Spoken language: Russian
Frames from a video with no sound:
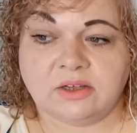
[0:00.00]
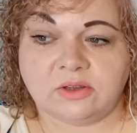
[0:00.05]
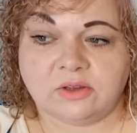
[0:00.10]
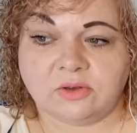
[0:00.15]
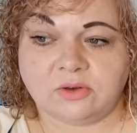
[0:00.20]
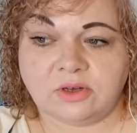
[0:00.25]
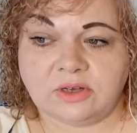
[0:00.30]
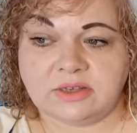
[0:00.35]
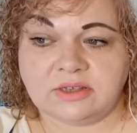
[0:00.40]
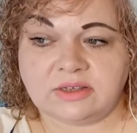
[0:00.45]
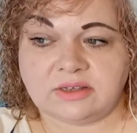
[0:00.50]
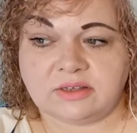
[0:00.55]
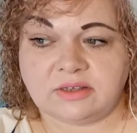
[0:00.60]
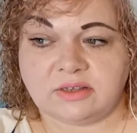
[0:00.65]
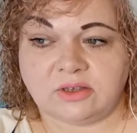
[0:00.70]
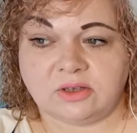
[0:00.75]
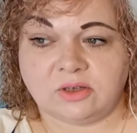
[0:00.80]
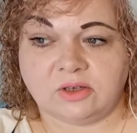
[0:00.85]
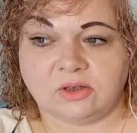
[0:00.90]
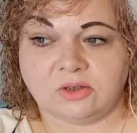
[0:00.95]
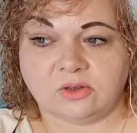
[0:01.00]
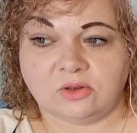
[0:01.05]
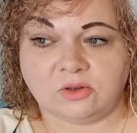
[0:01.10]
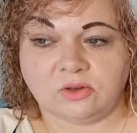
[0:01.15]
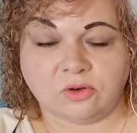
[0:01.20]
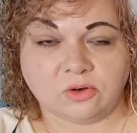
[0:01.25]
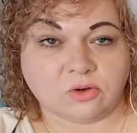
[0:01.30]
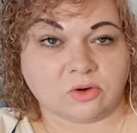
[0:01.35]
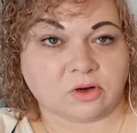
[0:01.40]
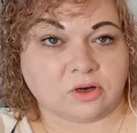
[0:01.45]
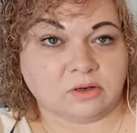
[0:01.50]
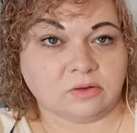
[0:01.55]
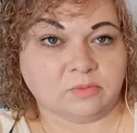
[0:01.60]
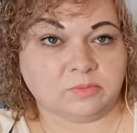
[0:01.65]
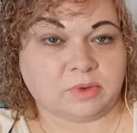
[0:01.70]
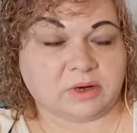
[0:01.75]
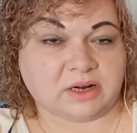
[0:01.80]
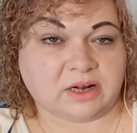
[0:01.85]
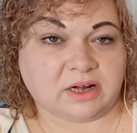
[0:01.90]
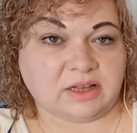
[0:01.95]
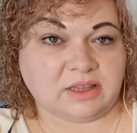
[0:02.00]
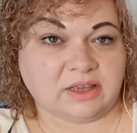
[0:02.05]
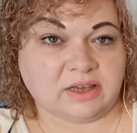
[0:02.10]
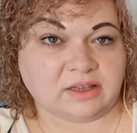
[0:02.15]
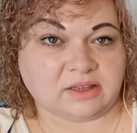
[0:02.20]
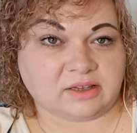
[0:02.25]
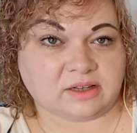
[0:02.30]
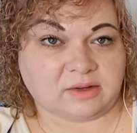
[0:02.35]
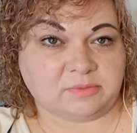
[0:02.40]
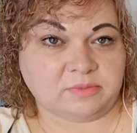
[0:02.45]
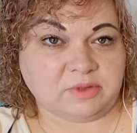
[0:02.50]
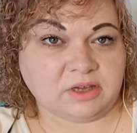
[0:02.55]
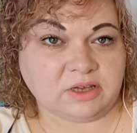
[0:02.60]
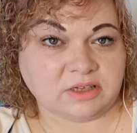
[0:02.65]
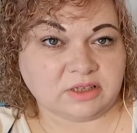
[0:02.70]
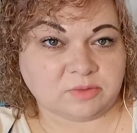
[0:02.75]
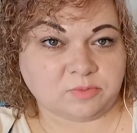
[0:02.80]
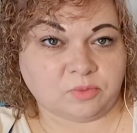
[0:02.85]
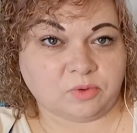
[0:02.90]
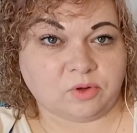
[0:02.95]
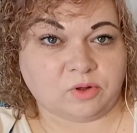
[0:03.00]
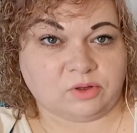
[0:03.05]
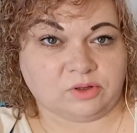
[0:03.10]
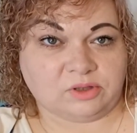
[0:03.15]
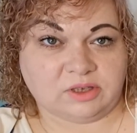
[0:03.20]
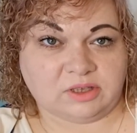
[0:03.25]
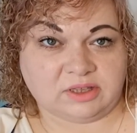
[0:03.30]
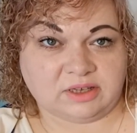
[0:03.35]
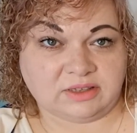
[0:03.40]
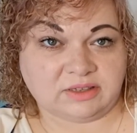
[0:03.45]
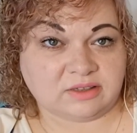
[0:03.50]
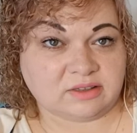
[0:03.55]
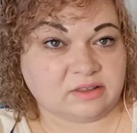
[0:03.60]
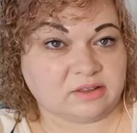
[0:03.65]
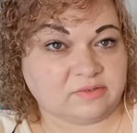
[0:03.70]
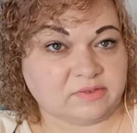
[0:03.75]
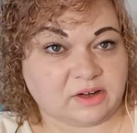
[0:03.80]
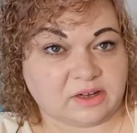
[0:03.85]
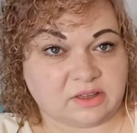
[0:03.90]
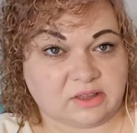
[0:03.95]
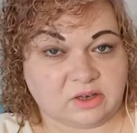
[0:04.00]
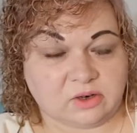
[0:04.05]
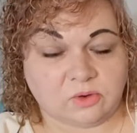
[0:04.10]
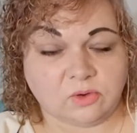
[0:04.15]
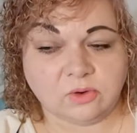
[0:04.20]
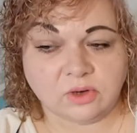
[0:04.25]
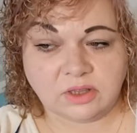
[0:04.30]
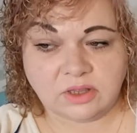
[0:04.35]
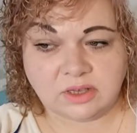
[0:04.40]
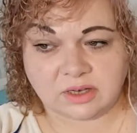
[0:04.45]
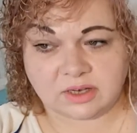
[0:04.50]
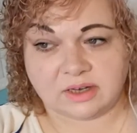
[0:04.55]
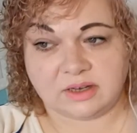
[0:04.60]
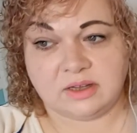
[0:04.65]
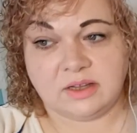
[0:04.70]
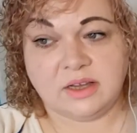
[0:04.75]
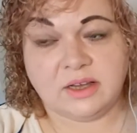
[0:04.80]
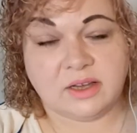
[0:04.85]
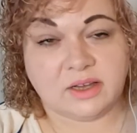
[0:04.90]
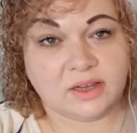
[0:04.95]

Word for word: То есть э, до, пока деткам не исполнилось 2-3 годика,